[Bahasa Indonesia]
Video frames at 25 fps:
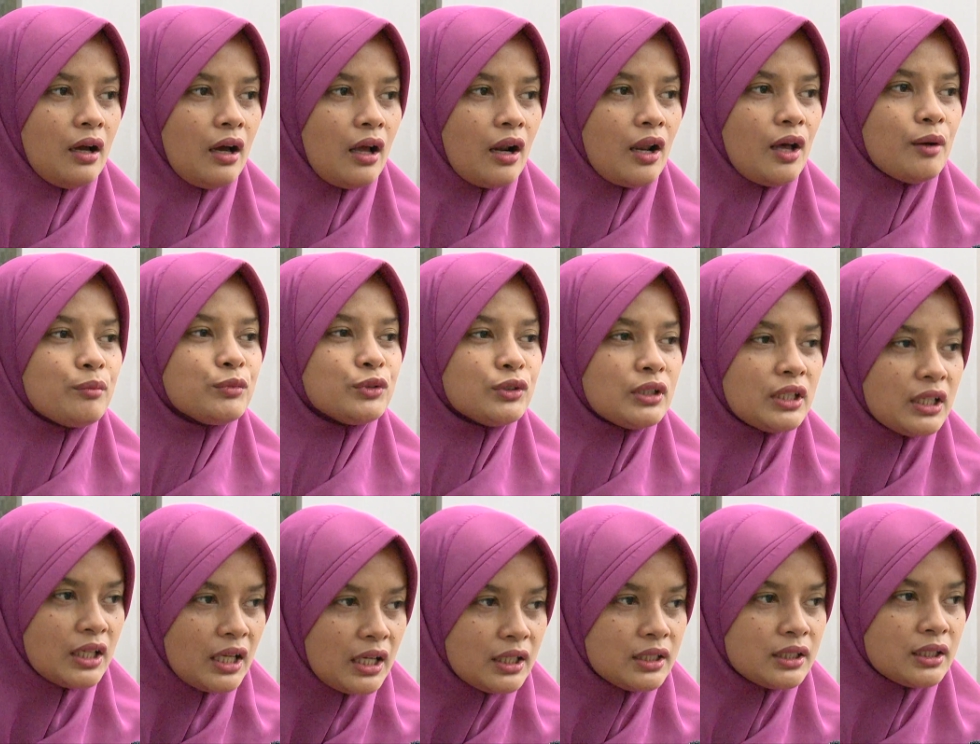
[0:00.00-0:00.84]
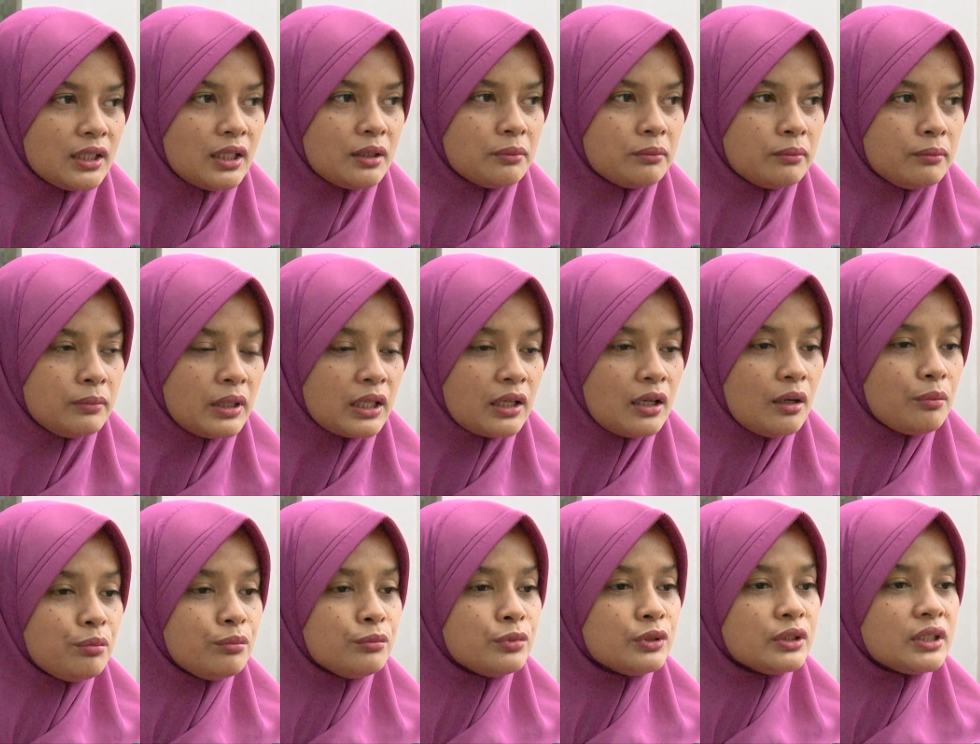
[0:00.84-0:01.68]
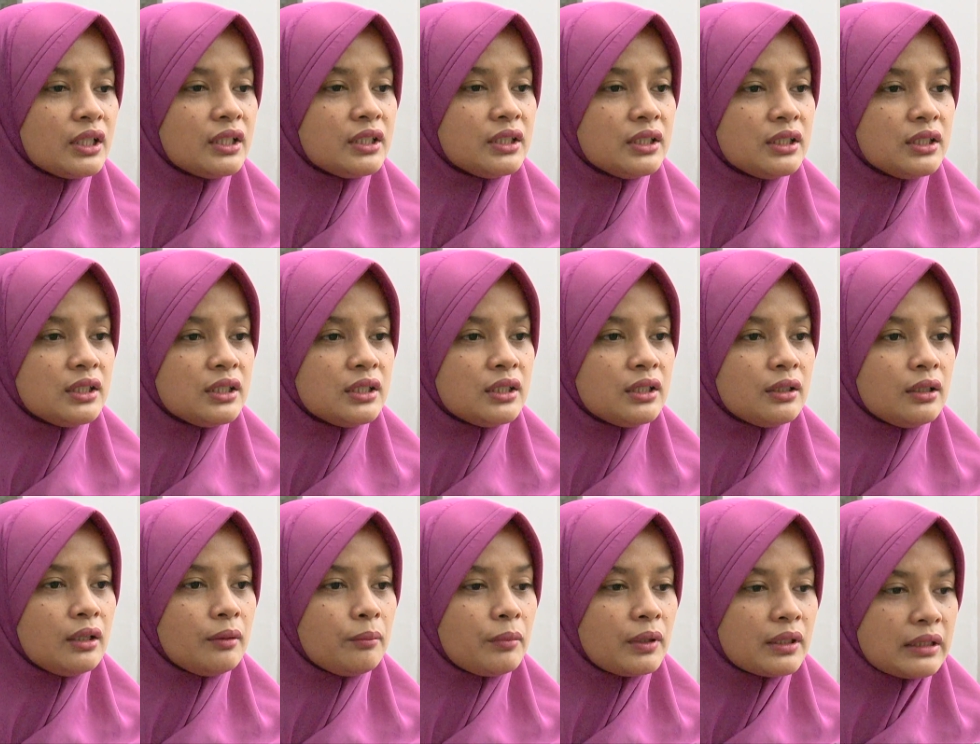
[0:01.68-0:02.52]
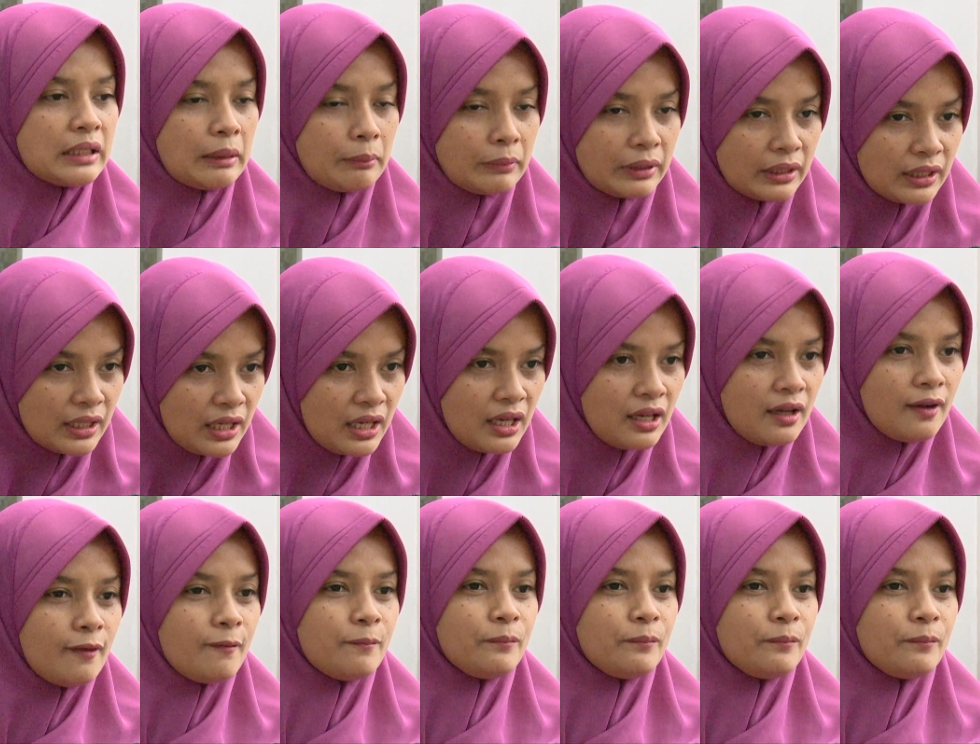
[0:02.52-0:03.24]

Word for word: alhamdulillah dengan bergabungnya di Pertamina